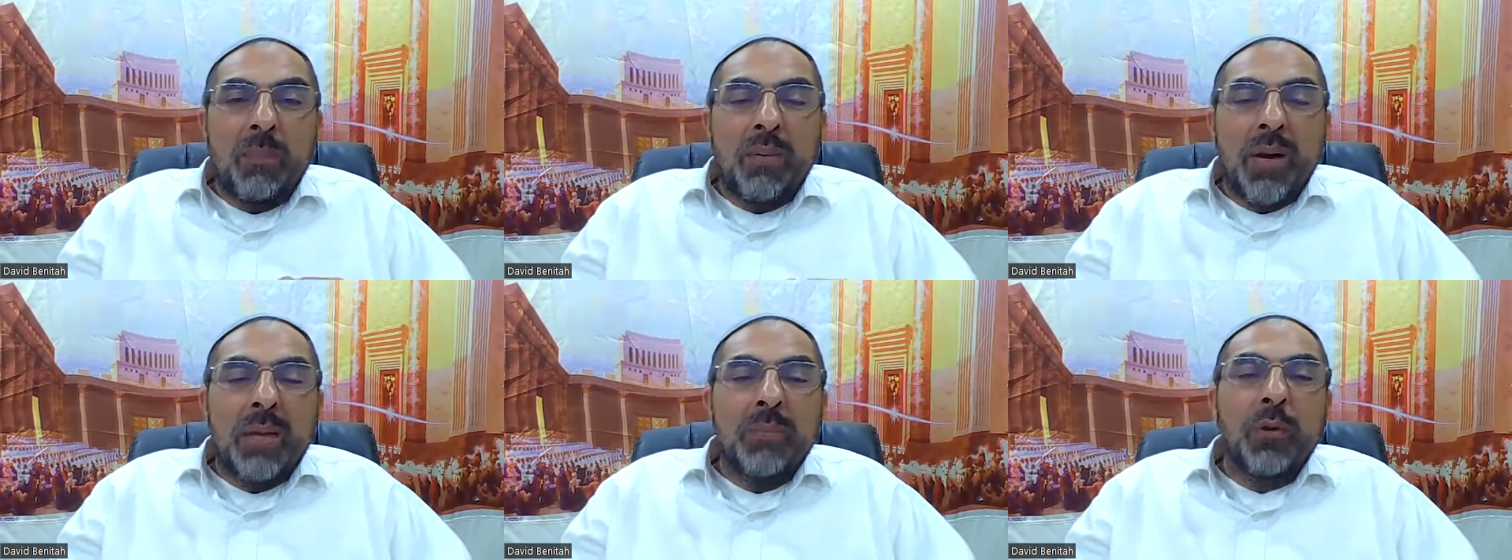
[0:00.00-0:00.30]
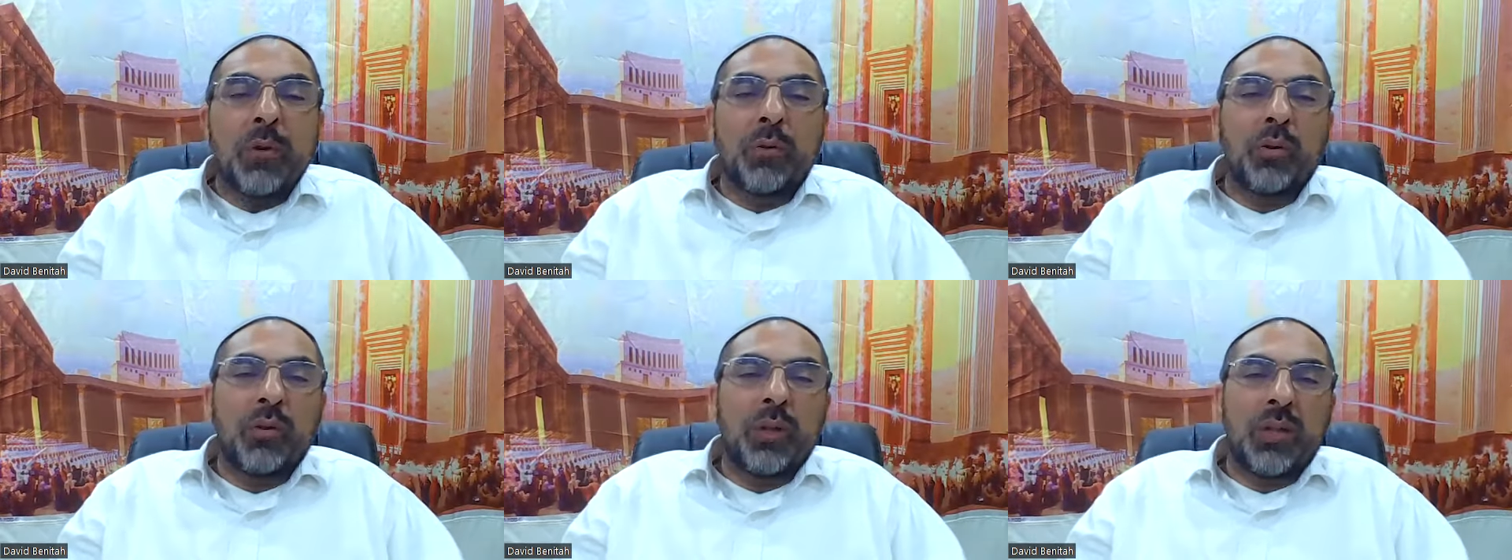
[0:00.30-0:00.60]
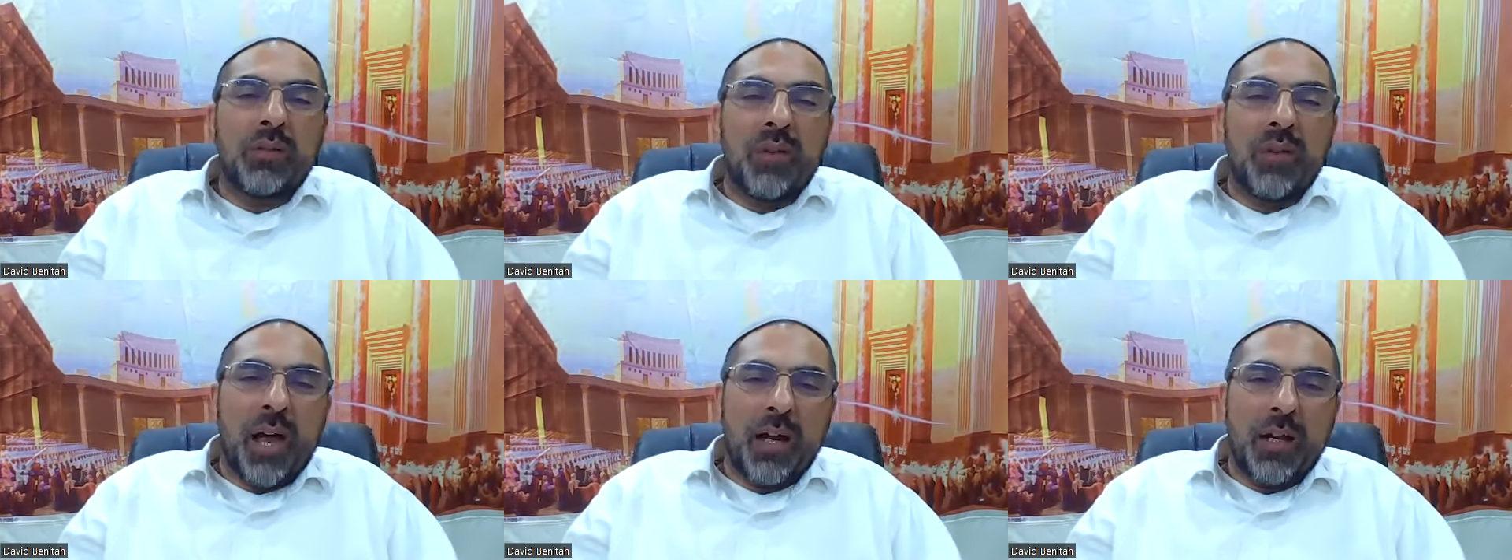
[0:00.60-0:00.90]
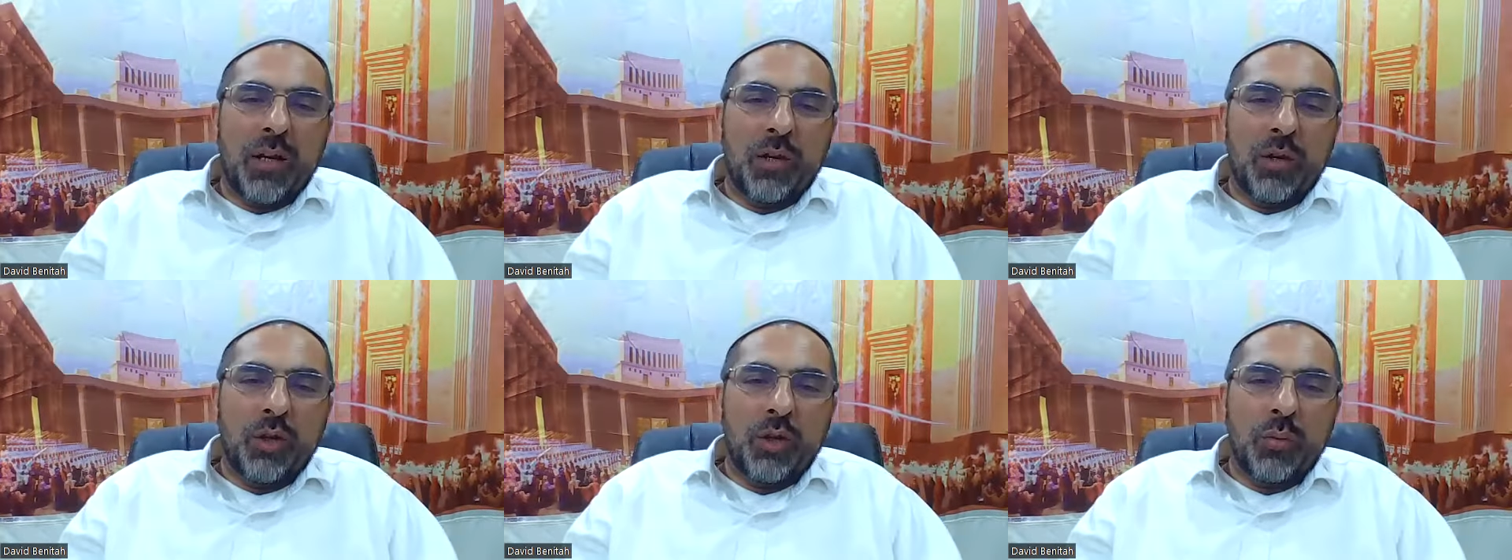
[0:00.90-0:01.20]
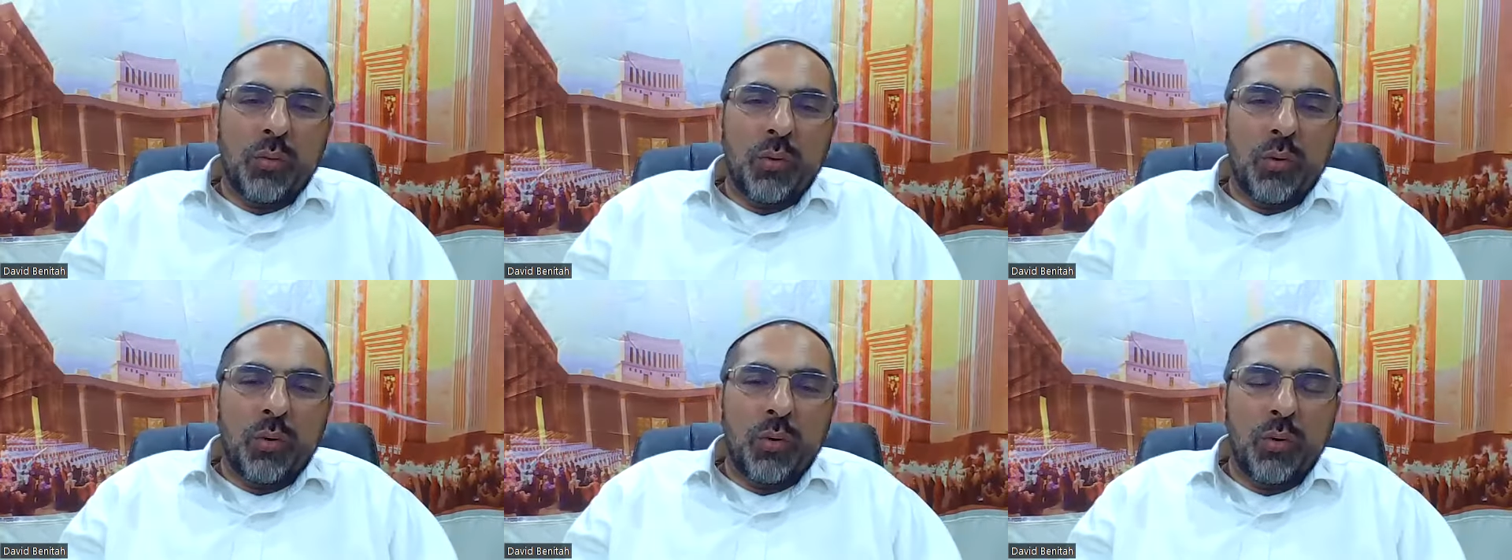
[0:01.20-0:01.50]
pleinement tourné vers
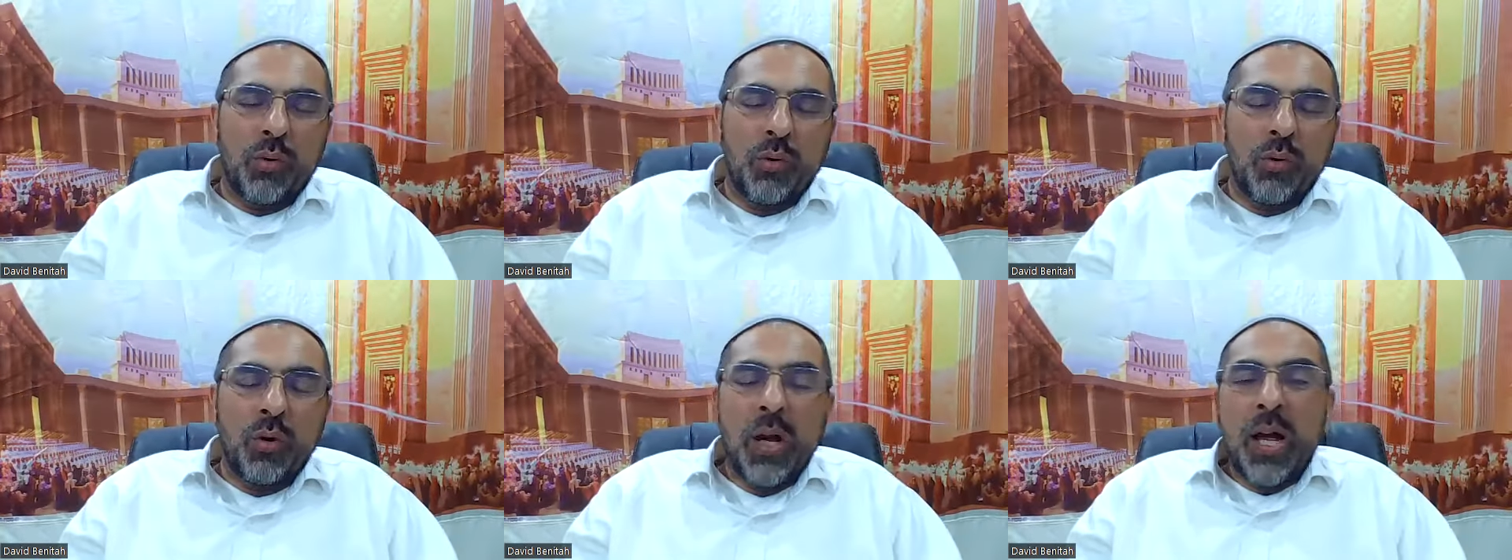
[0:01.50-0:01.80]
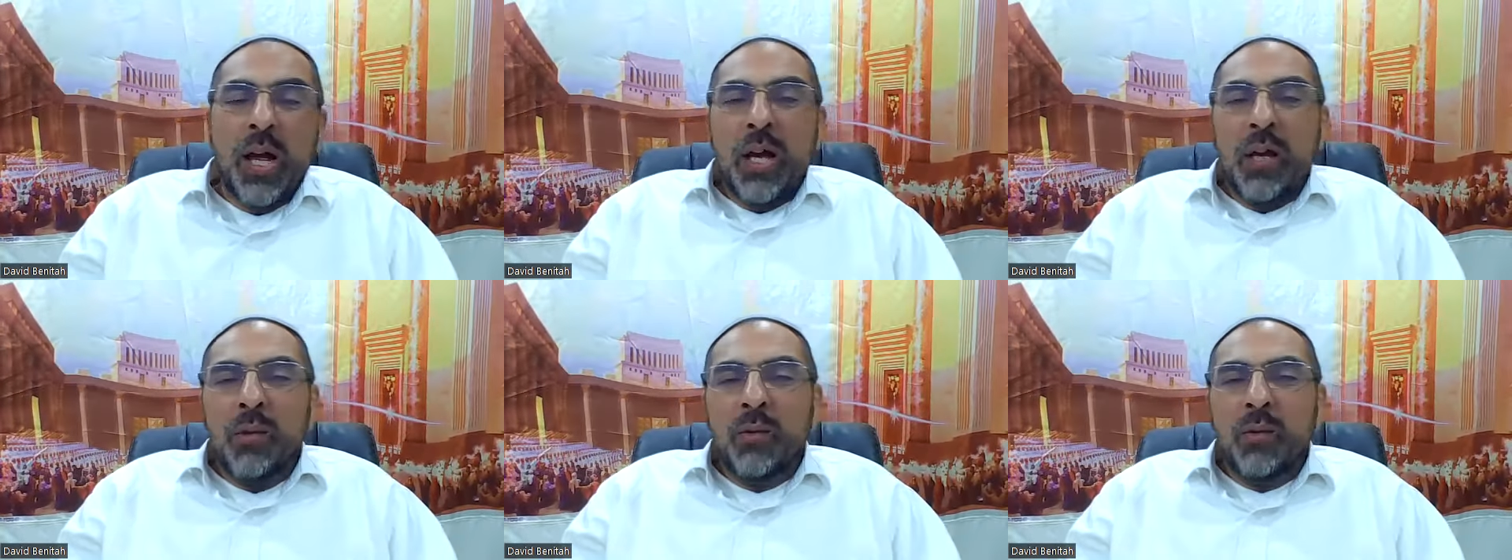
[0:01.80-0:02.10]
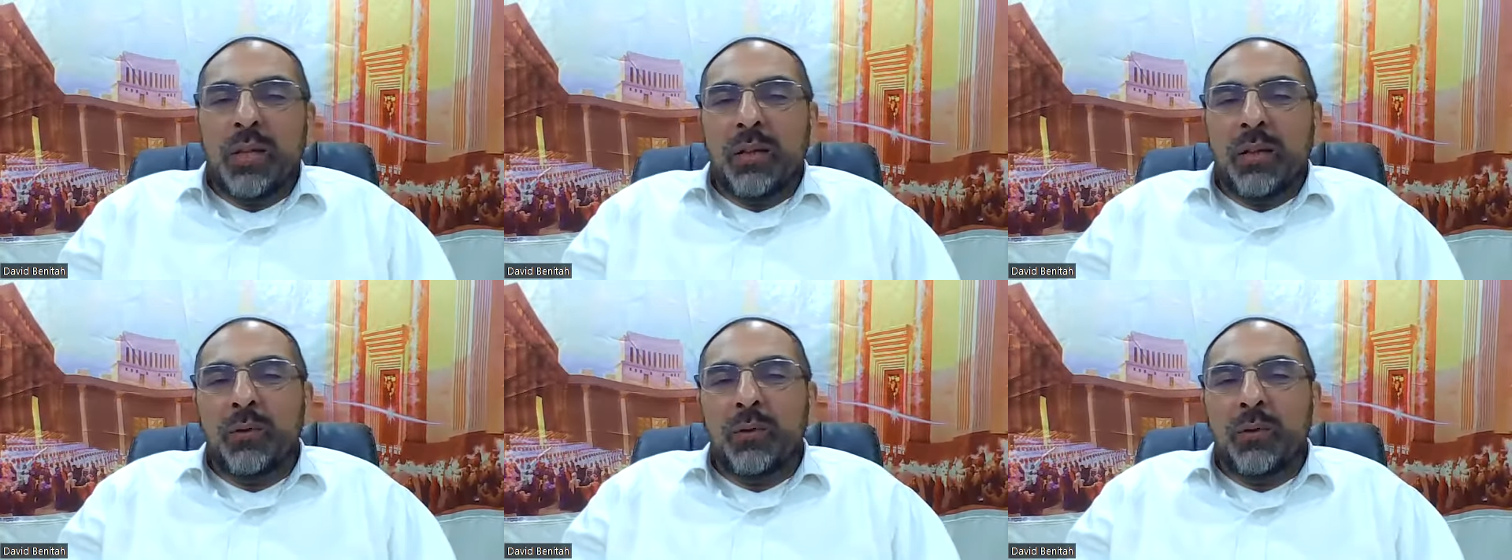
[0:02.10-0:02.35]
Akadash Nous